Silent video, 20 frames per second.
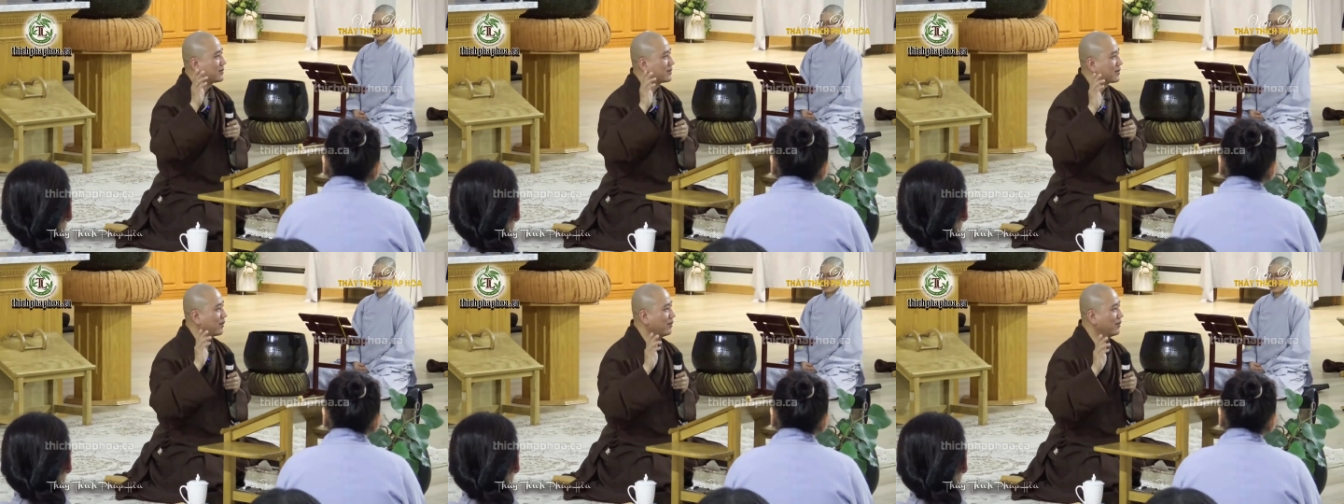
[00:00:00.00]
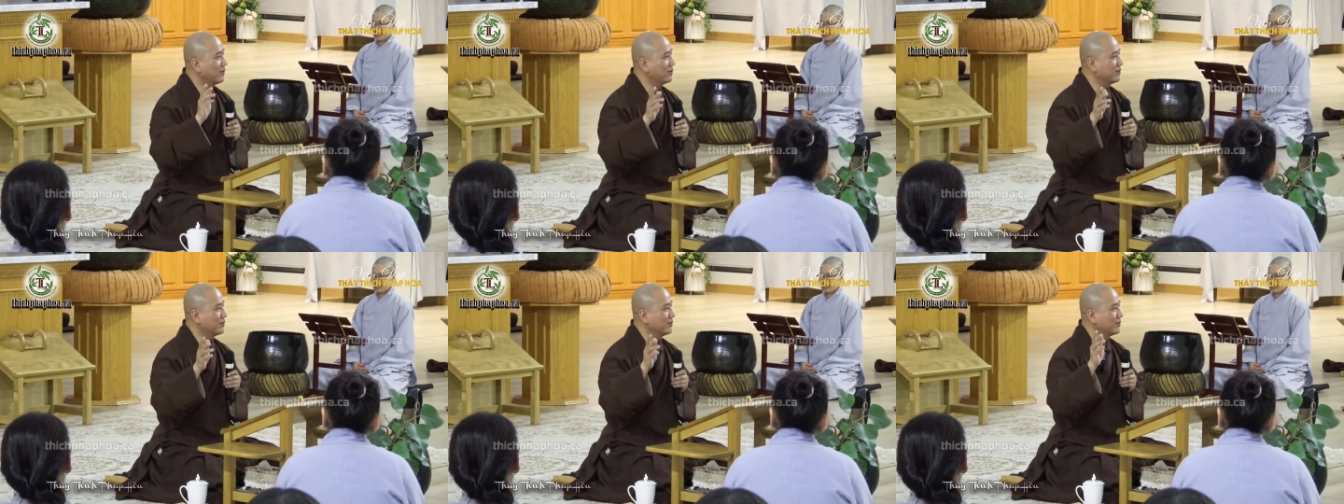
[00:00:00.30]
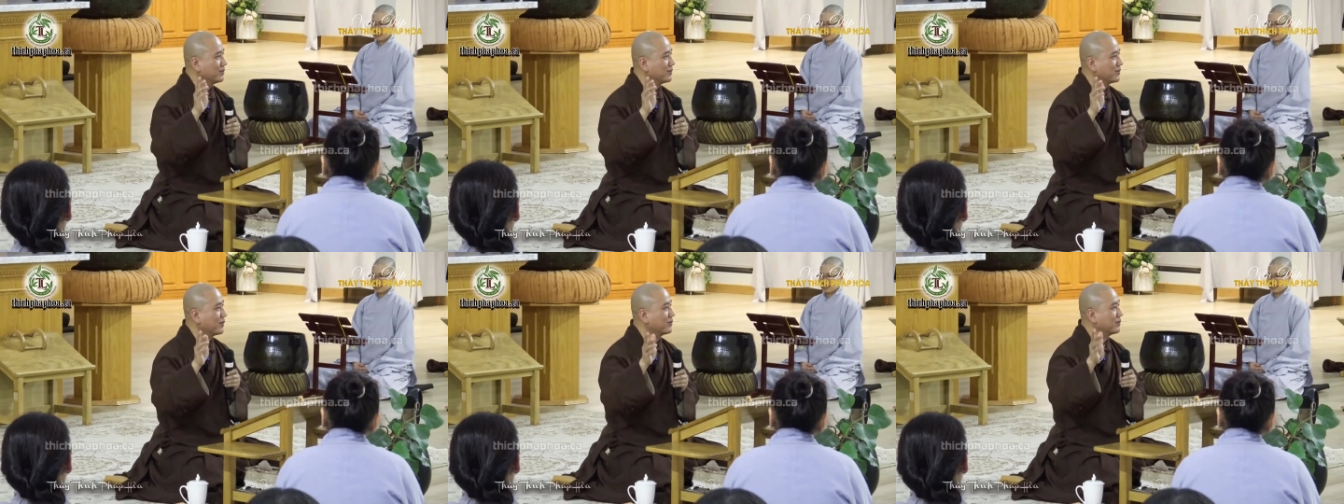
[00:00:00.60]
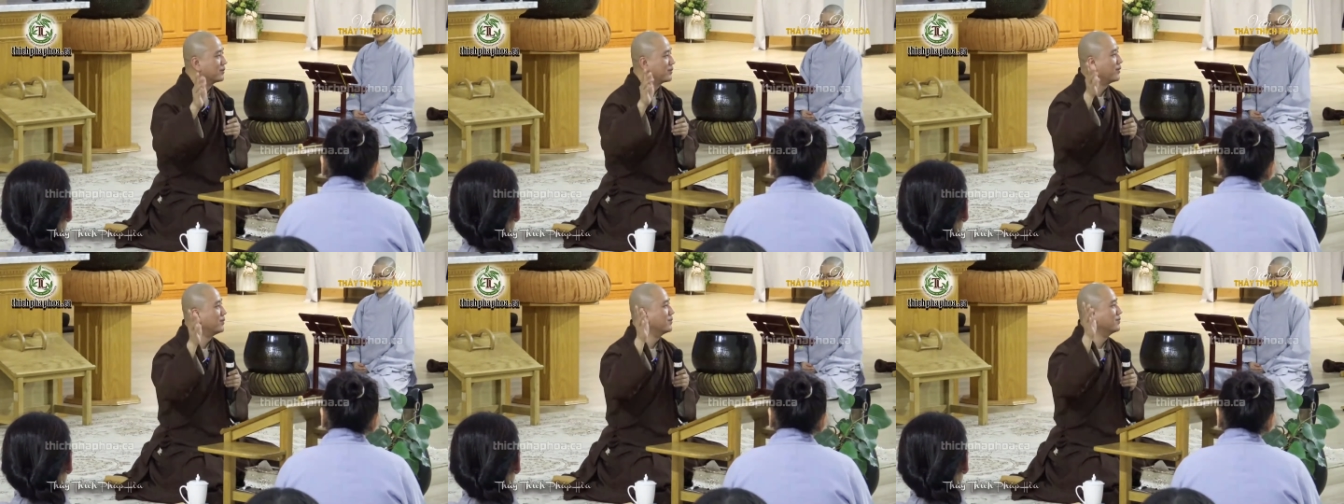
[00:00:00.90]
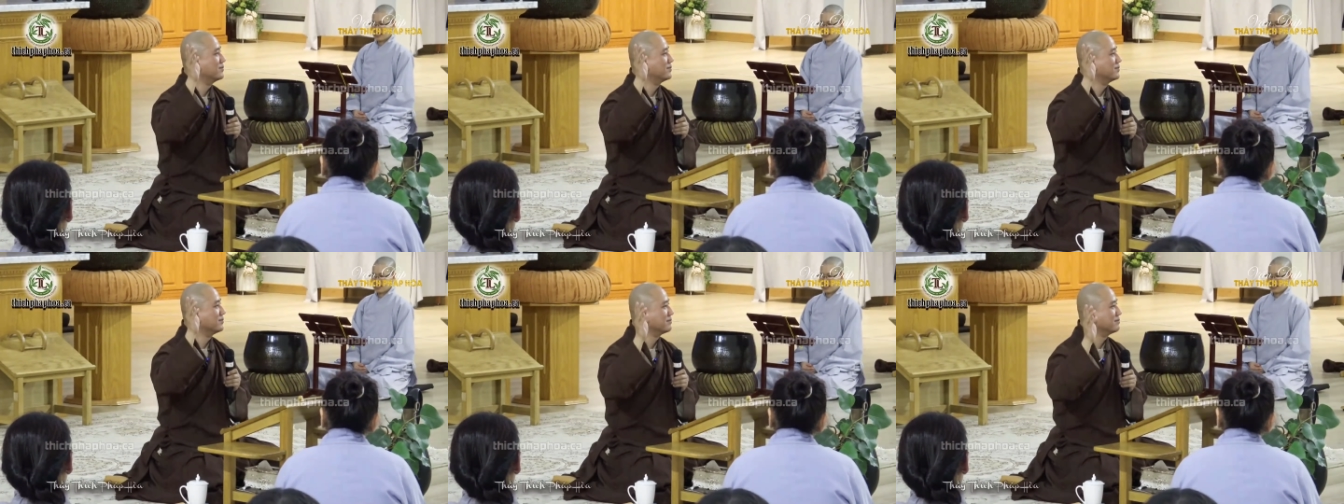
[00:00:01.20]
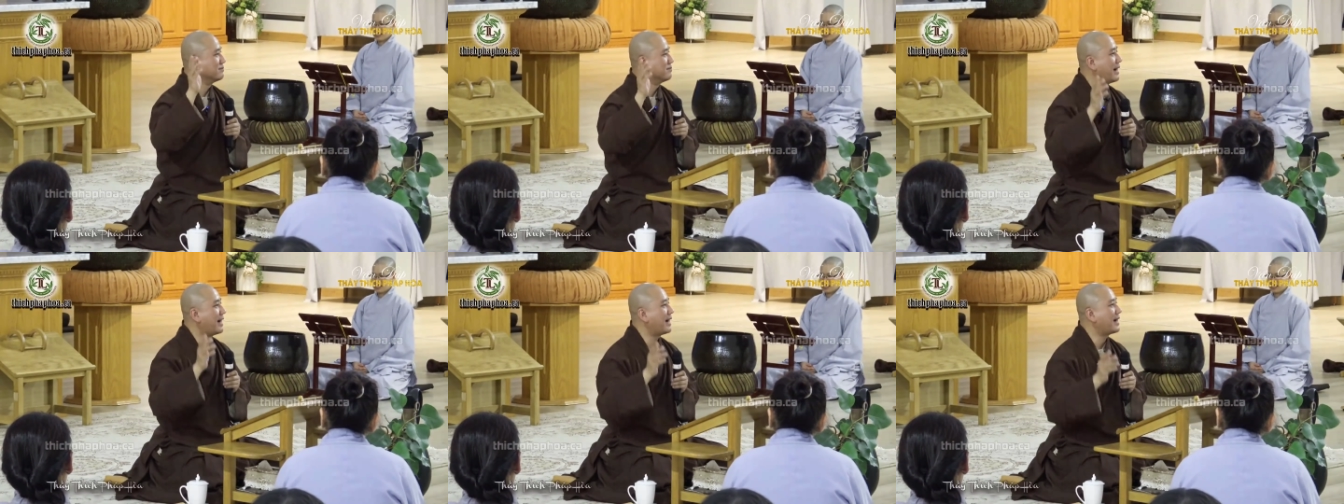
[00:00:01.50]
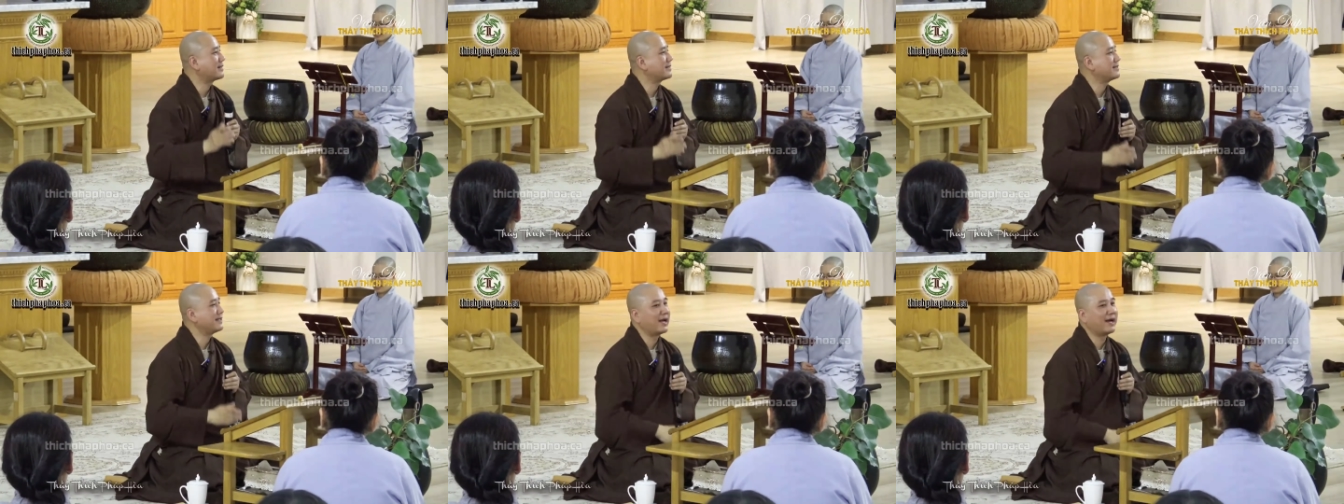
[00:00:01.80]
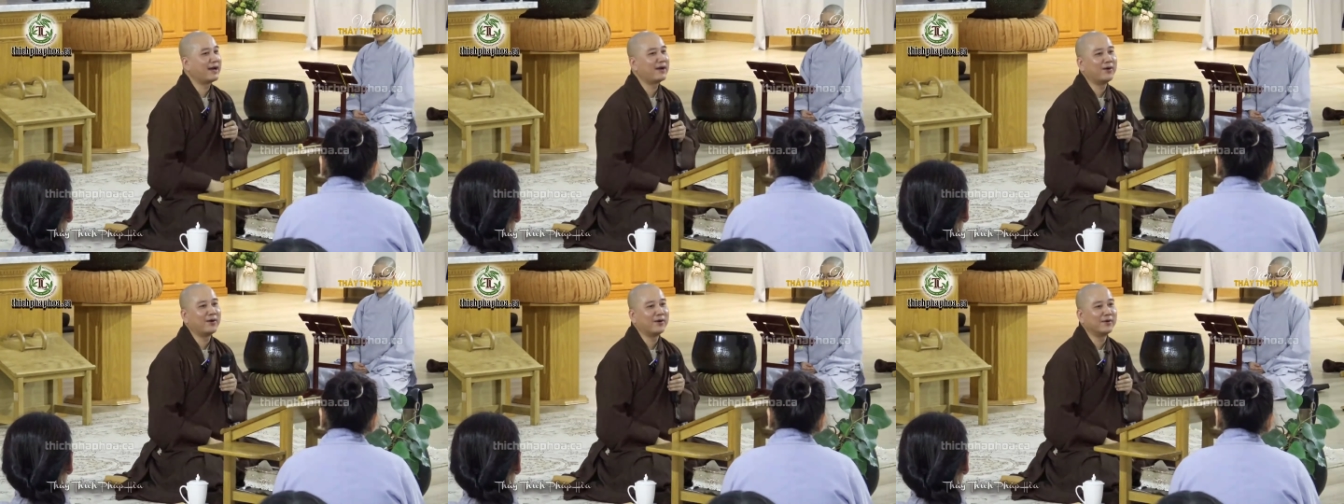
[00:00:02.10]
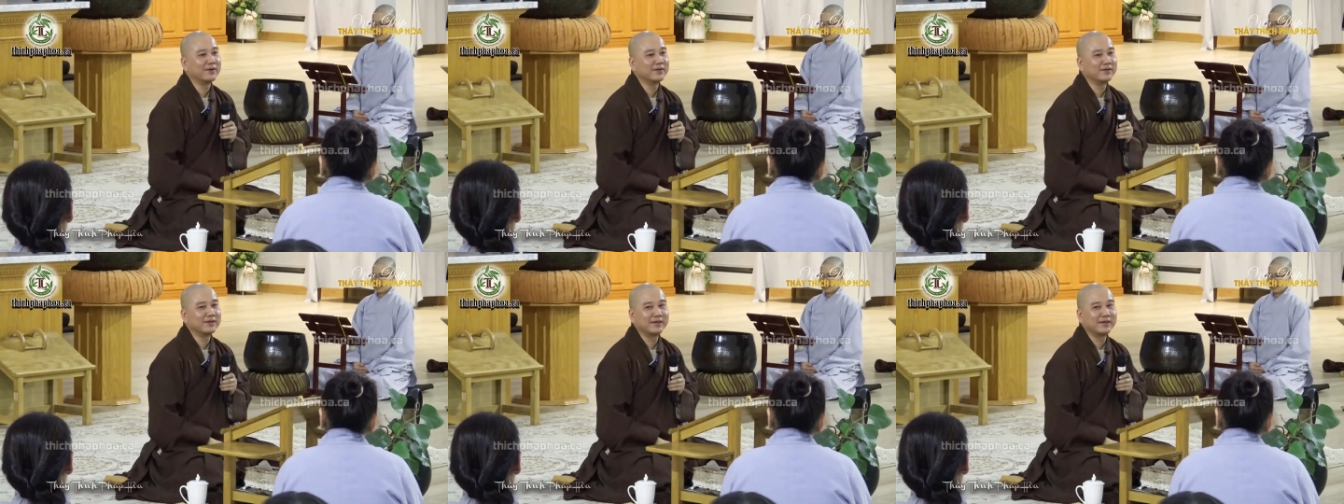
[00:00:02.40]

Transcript: thùng thùng thùng bát nhã hội,